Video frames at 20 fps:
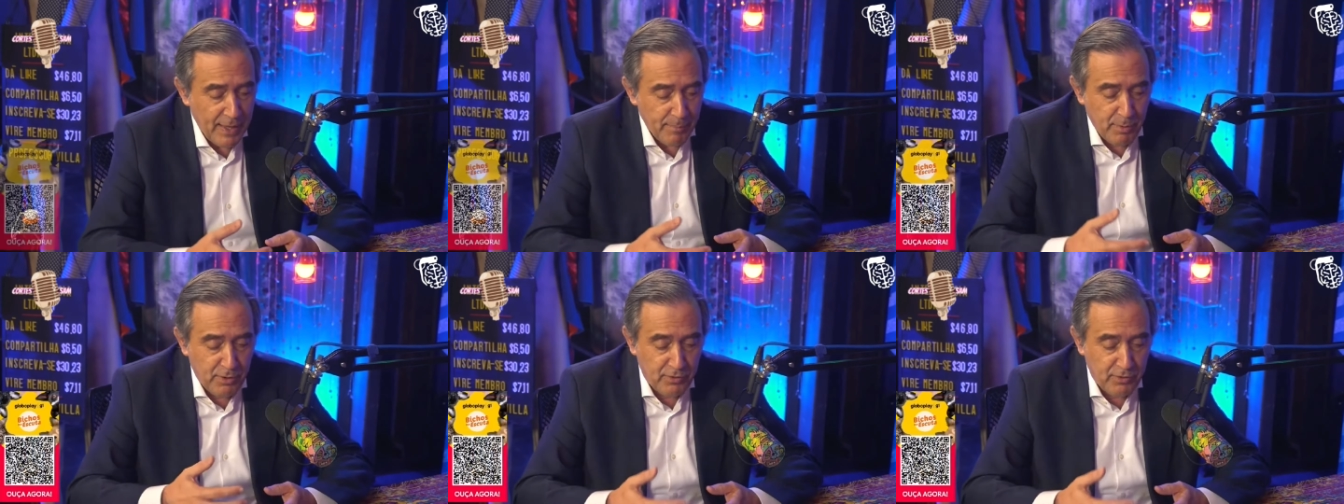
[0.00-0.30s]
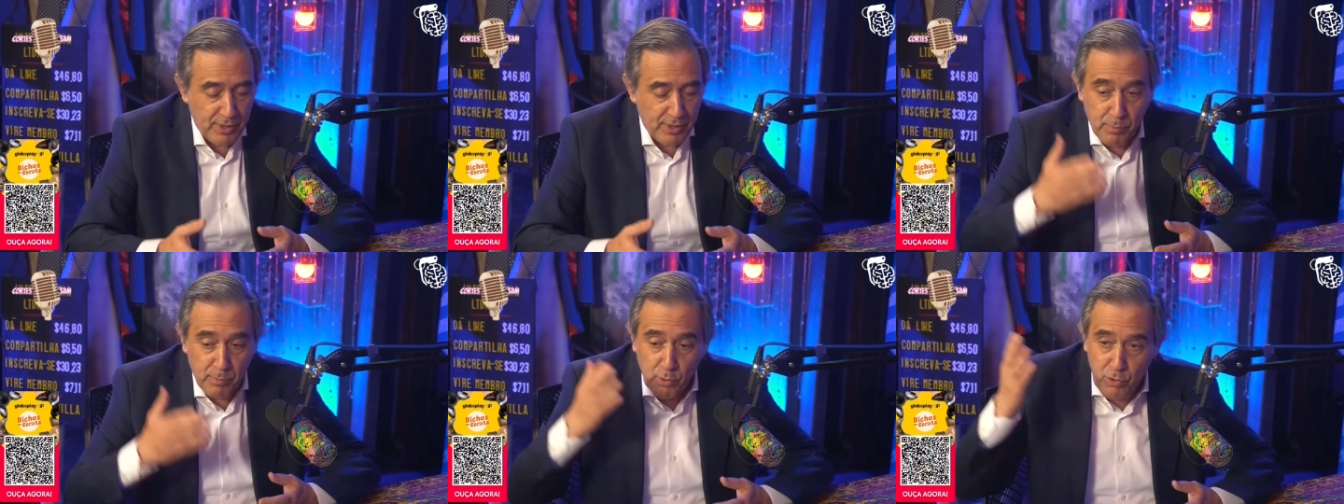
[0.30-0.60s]
Por
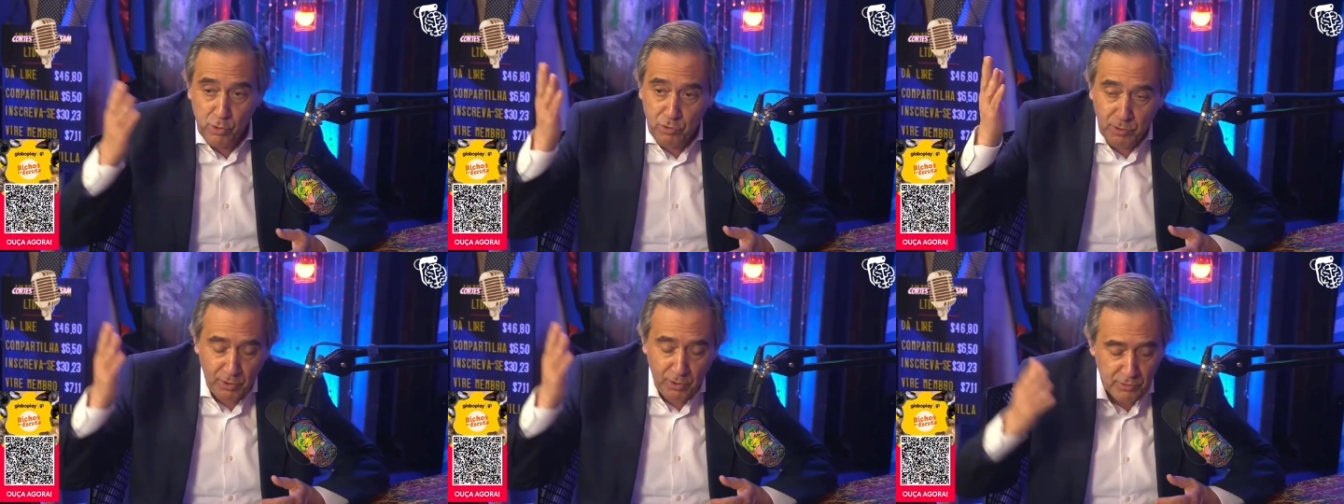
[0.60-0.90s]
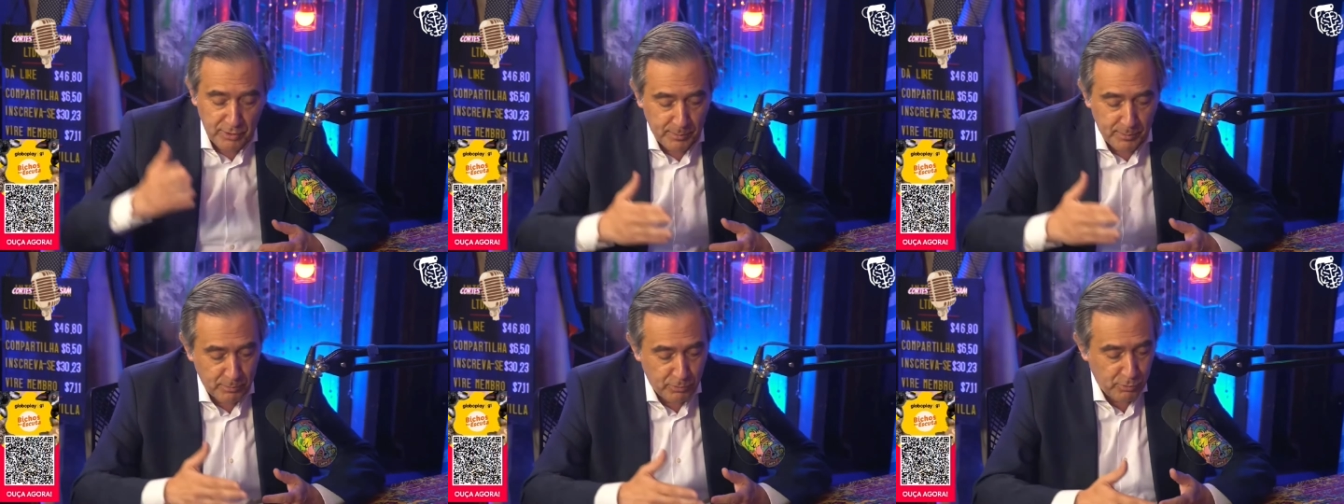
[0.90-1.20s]
exemplo, hoje
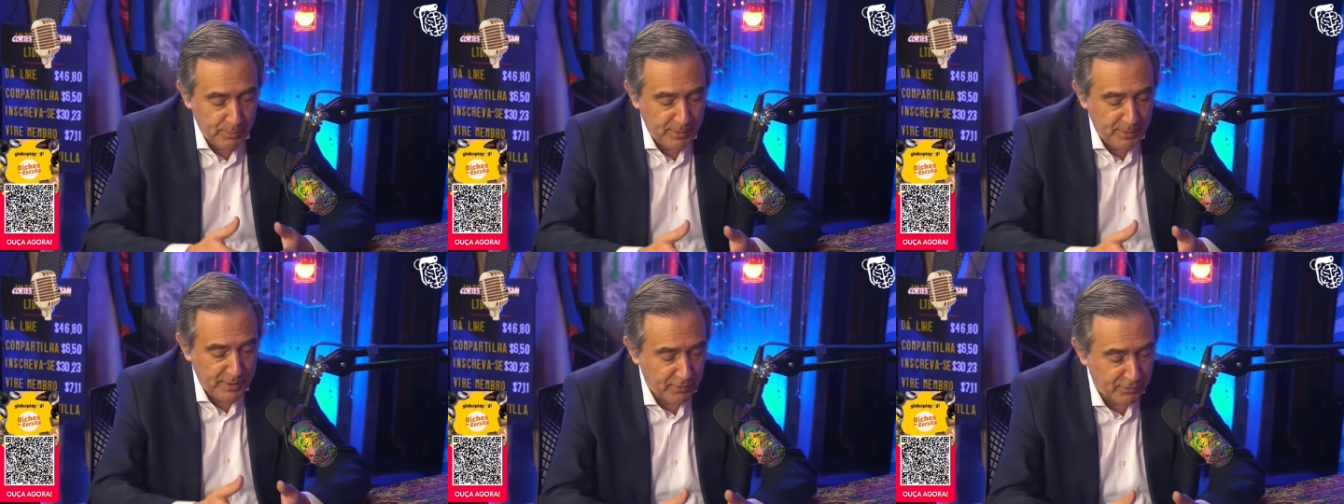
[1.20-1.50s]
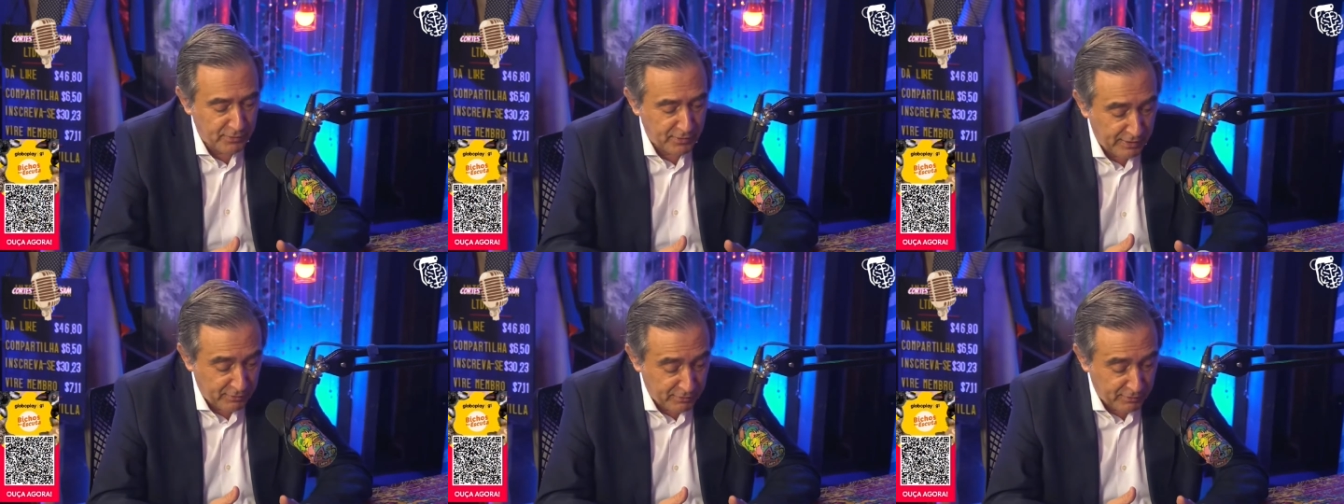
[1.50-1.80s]
nós temos um
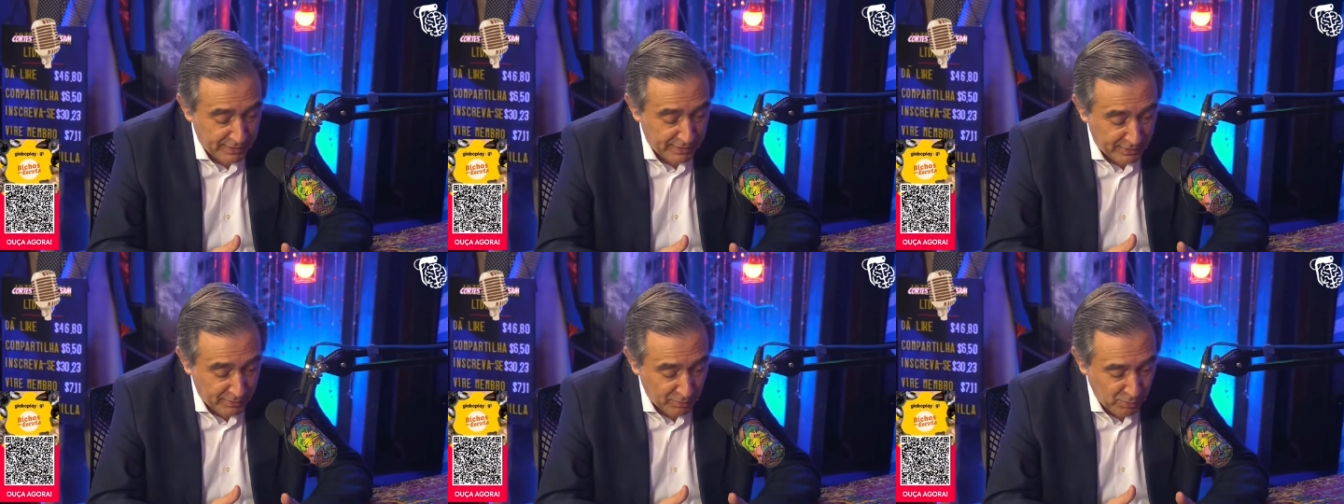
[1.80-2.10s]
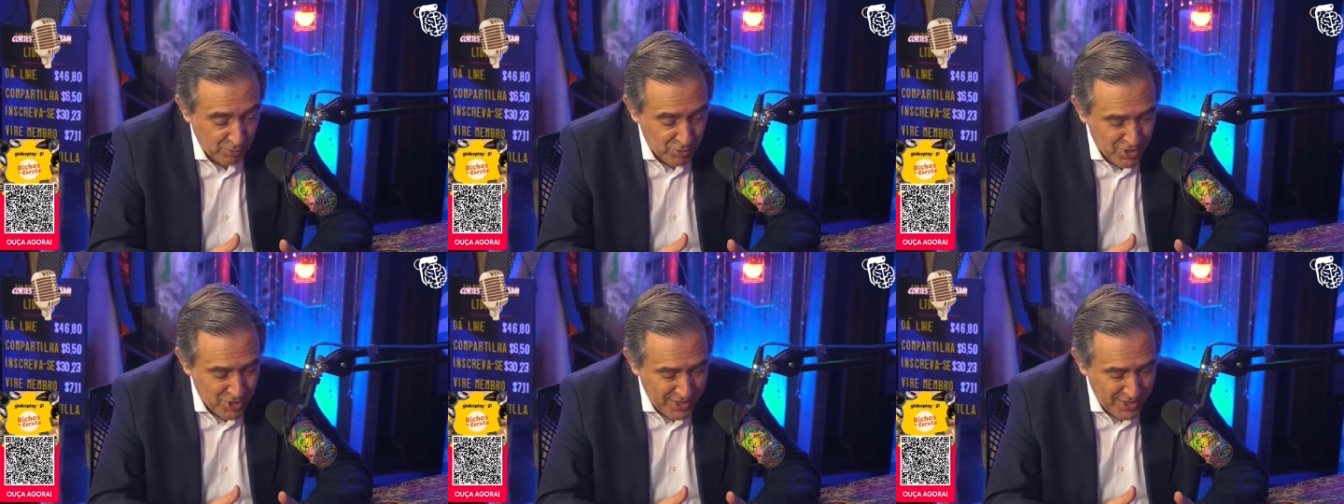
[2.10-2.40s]
ministro de Ciência e
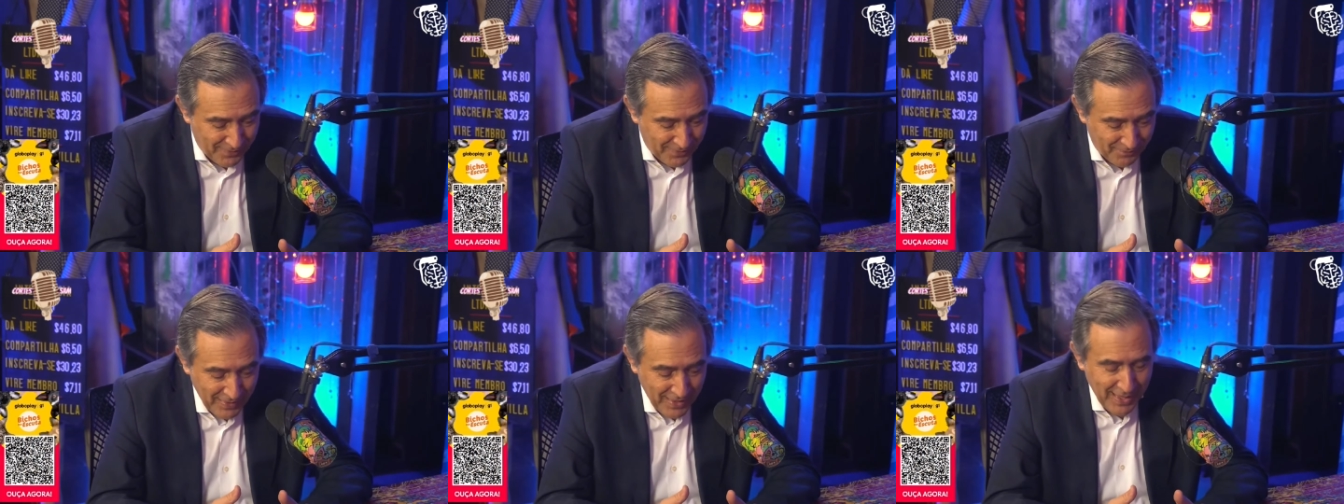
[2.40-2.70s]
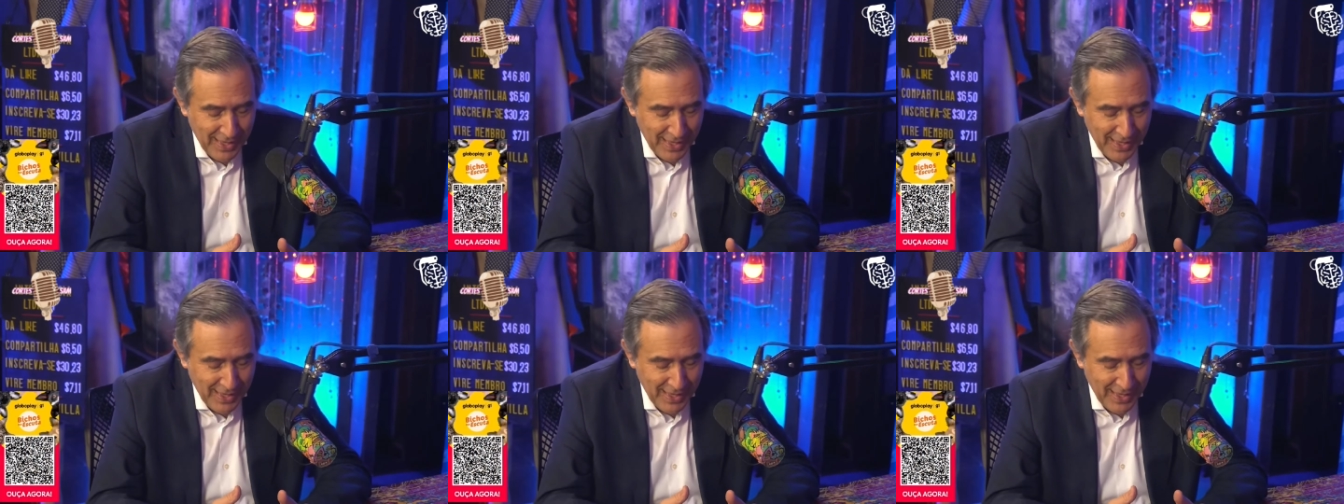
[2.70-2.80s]
Tecnologia